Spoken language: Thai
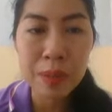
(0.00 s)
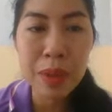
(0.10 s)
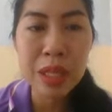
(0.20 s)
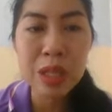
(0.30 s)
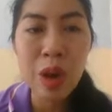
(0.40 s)
จะ
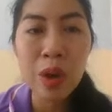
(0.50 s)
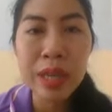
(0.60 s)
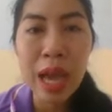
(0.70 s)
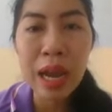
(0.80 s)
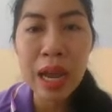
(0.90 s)
เป็นยอ
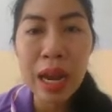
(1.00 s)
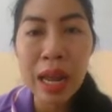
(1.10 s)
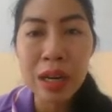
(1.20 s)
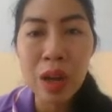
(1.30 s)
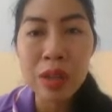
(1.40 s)
ยักษ์กา
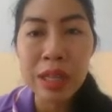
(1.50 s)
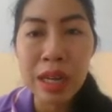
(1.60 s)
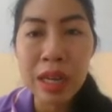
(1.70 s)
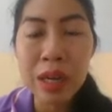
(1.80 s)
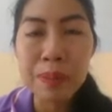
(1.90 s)
ลันเนาะ แต่
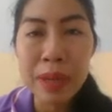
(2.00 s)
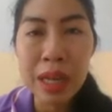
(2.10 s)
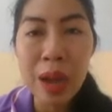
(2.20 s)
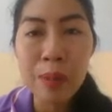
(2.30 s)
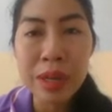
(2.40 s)
ถ้าเกิดเป็น
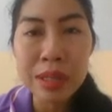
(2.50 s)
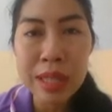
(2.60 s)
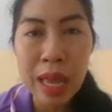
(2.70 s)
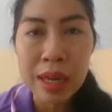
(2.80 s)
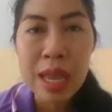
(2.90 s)
คำว่า
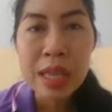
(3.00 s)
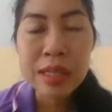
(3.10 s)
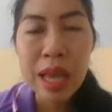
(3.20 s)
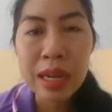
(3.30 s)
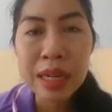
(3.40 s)
สัตว์
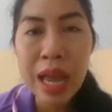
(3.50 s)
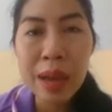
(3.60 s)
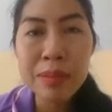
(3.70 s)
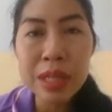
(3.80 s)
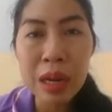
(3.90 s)
สัตว์
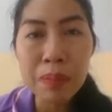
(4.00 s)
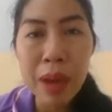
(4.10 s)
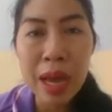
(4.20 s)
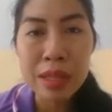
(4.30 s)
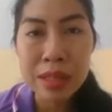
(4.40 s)
น้ำสัตว์
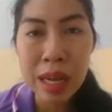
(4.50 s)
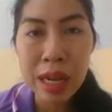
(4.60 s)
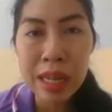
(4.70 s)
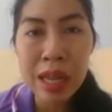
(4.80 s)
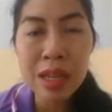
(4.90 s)
ป่า สัต
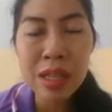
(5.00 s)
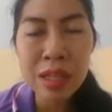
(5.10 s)
ว์เลี้ยง